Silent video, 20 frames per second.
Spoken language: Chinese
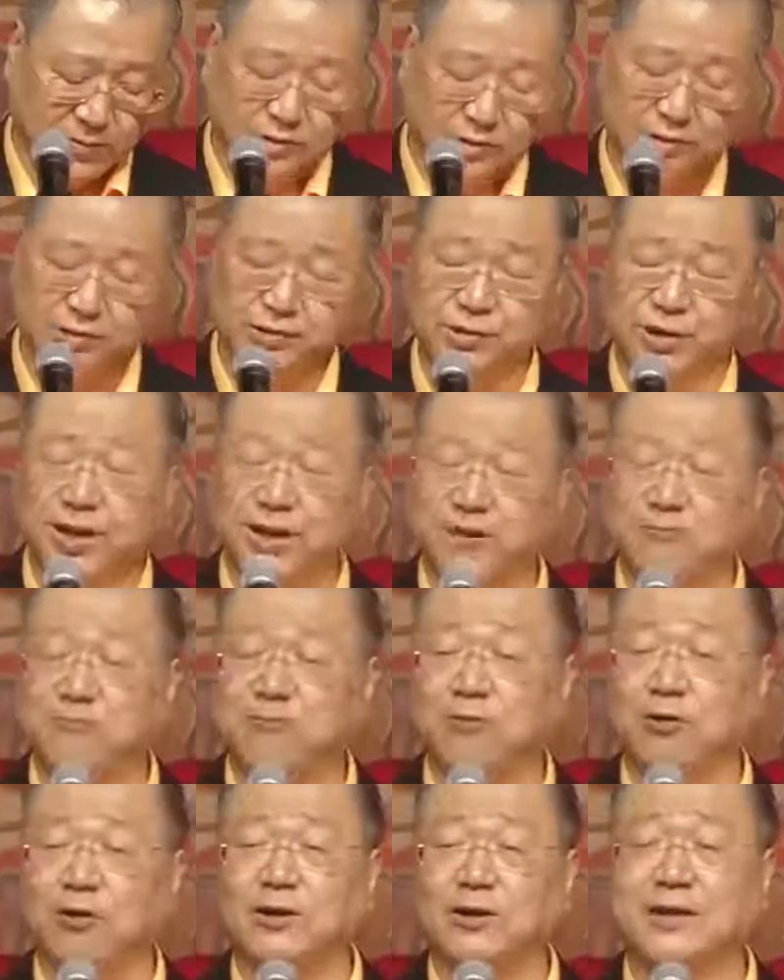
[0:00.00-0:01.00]
学
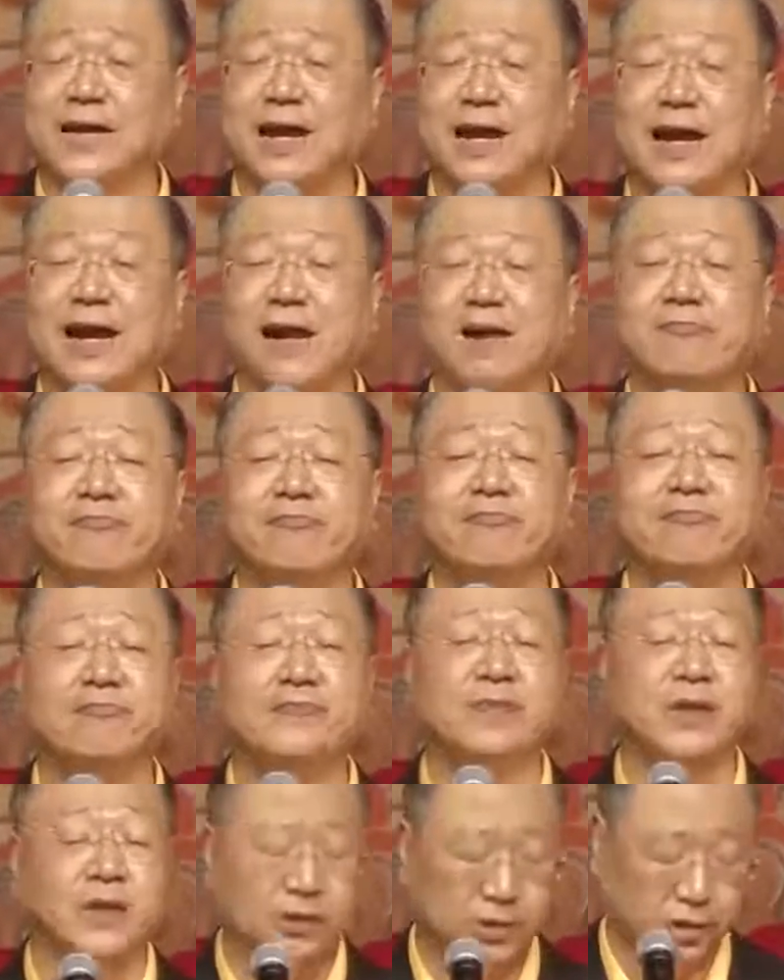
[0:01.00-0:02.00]
佛人
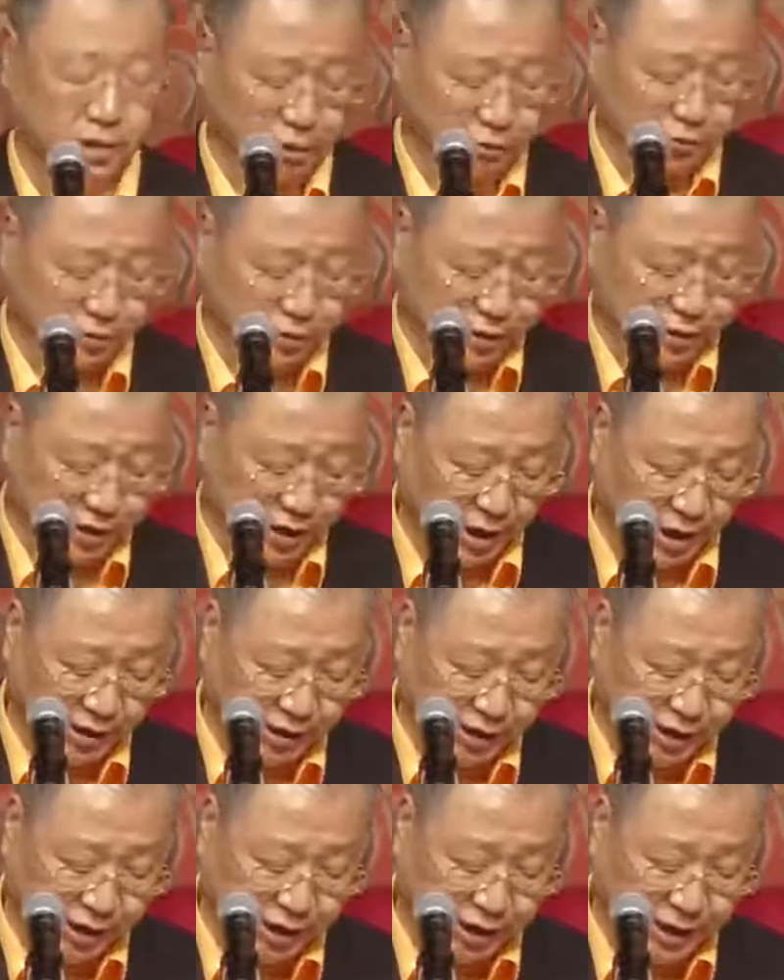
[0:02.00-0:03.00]
就是要
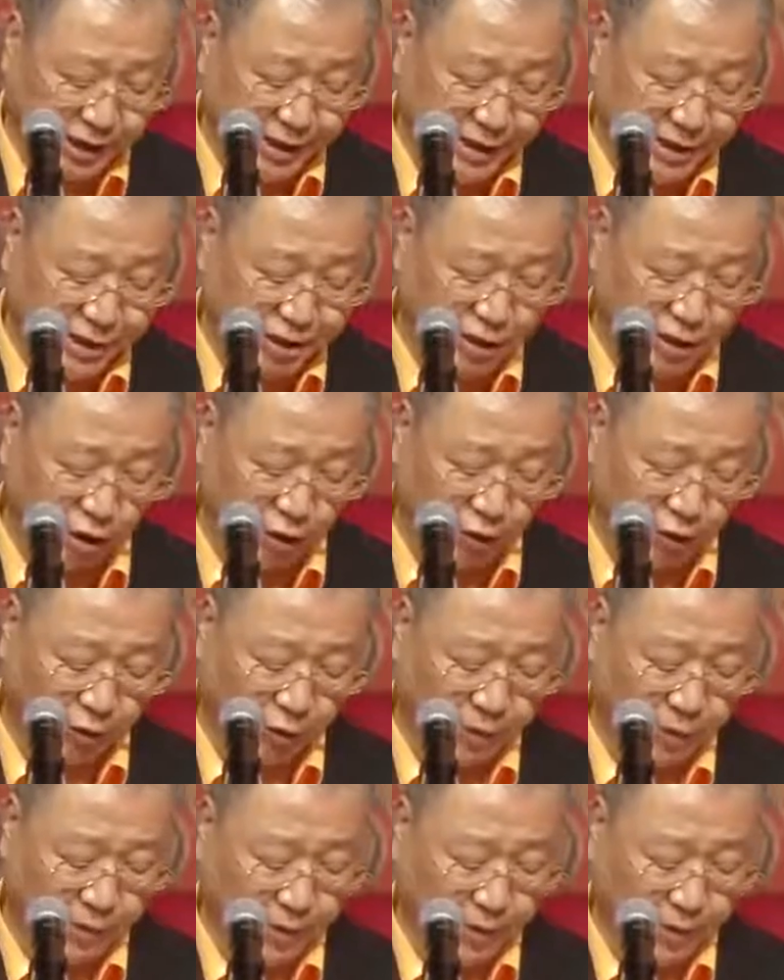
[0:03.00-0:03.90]
接受。